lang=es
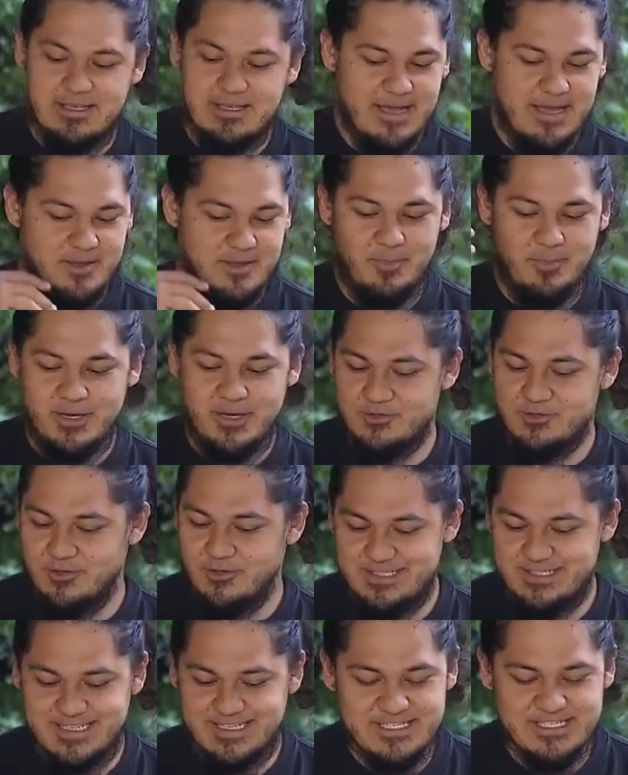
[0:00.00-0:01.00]
Y hay
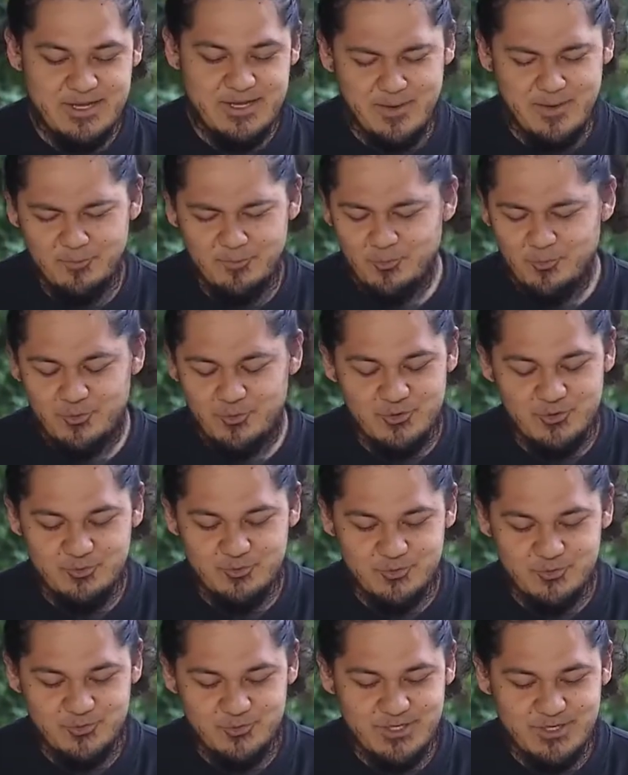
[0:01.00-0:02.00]
personas que llevan
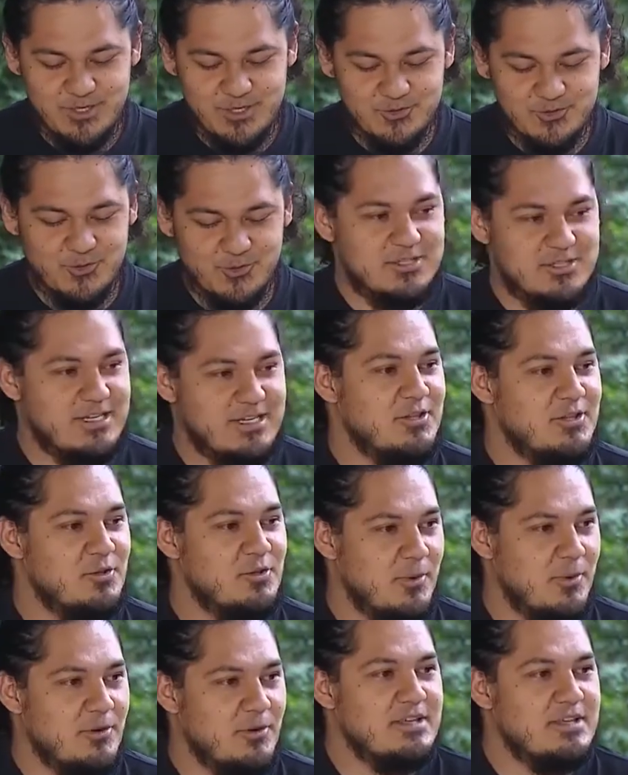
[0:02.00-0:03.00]
muchos, muchos años
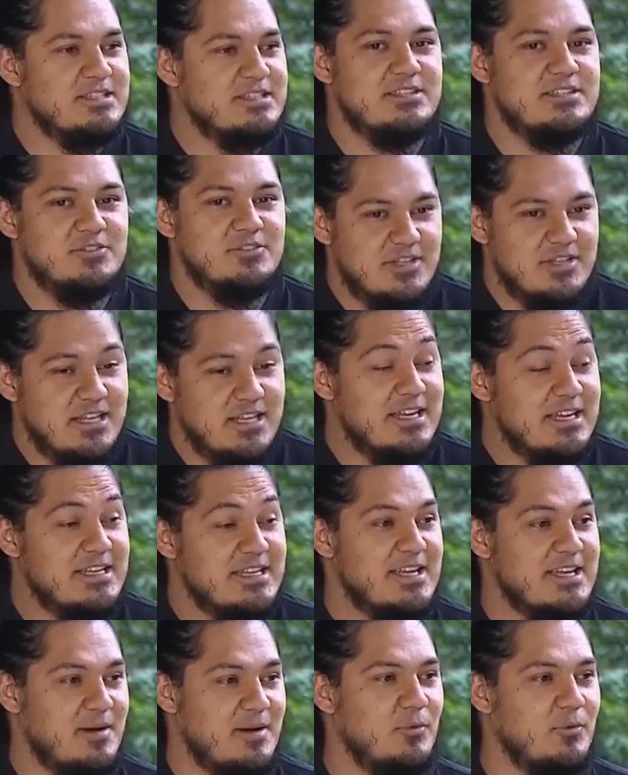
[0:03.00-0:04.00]
cocinando, pero quizás no tienen
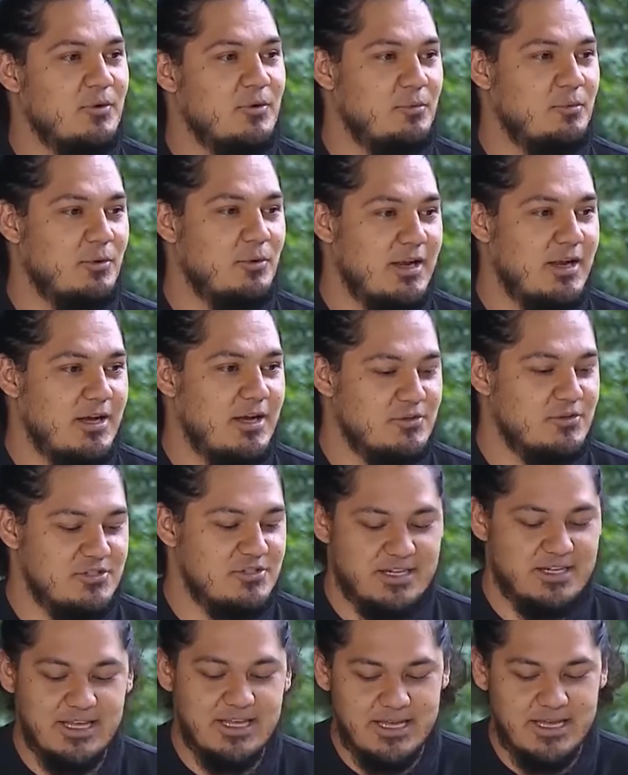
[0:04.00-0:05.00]
ese amor por la
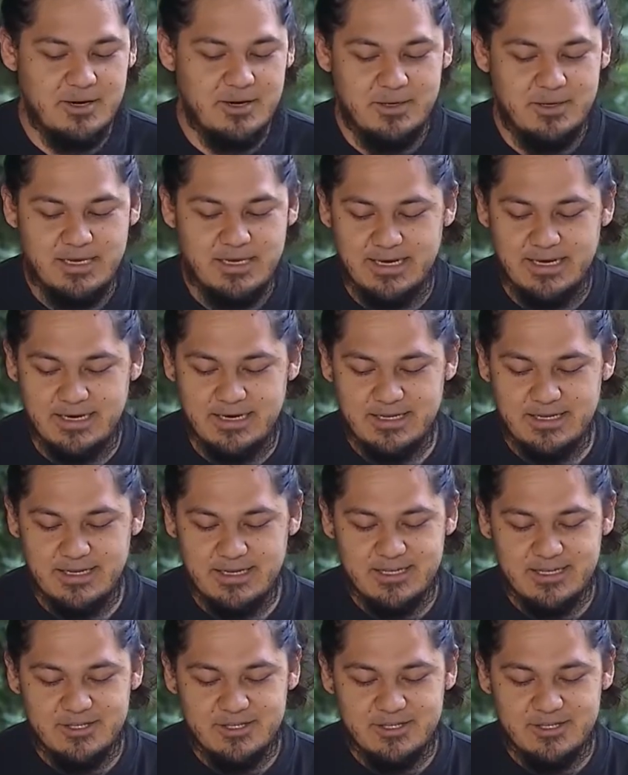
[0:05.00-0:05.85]
cocina y germinar